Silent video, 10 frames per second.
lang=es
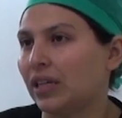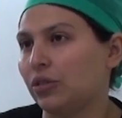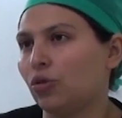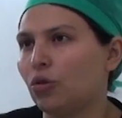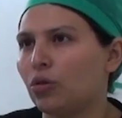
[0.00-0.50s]

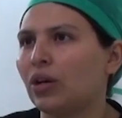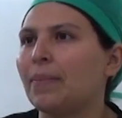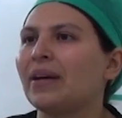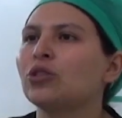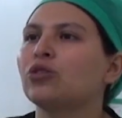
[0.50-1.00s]
que son lo
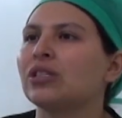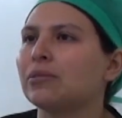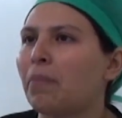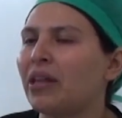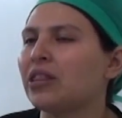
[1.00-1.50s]
que más nos
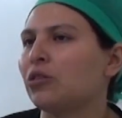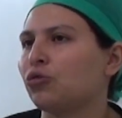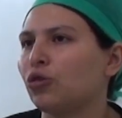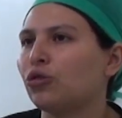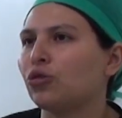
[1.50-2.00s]
espanta a
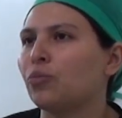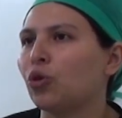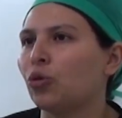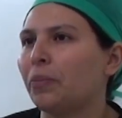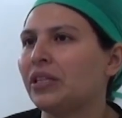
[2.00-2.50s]
nosotros como
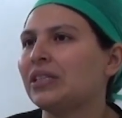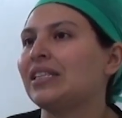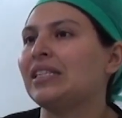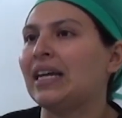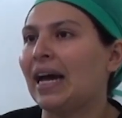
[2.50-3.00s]

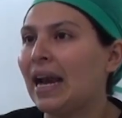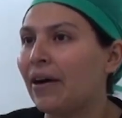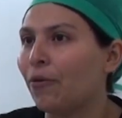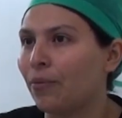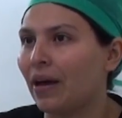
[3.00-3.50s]
ortopedistas si llegar
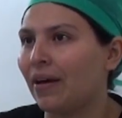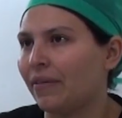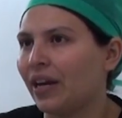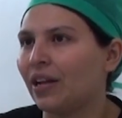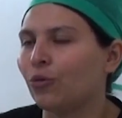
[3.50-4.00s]
a, haber
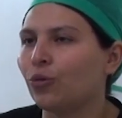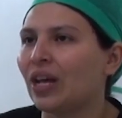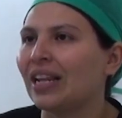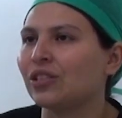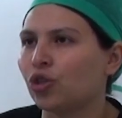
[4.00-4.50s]
ver
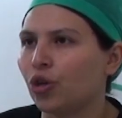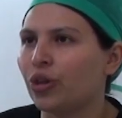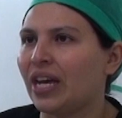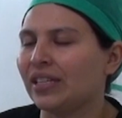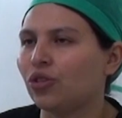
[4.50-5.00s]
alguna
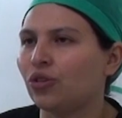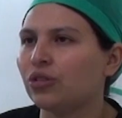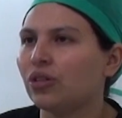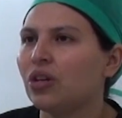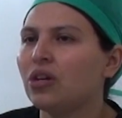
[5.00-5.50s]
lesión de
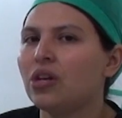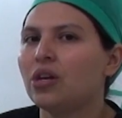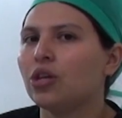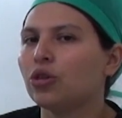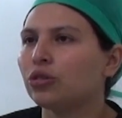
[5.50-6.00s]
estos.
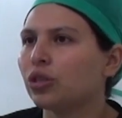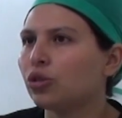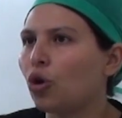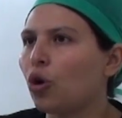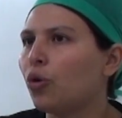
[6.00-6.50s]

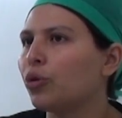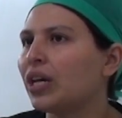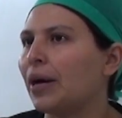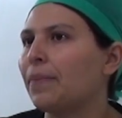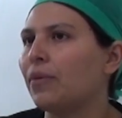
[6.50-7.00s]
Entonces yo
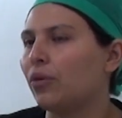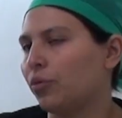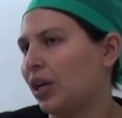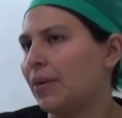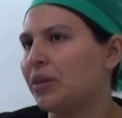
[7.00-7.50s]

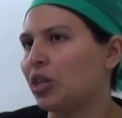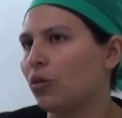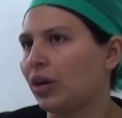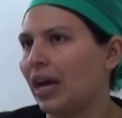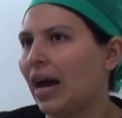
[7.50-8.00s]
únicamente
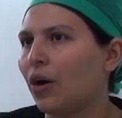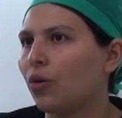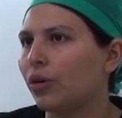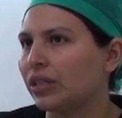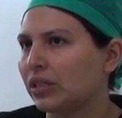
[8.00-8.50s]
lo que
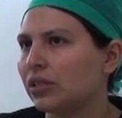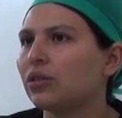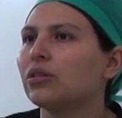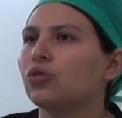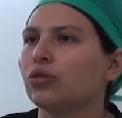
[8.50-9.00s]
hago
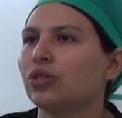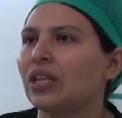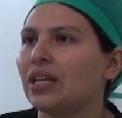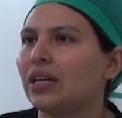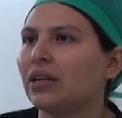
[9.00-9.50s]
es
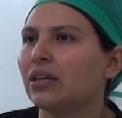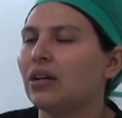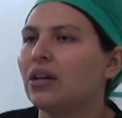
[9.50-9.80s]
sostener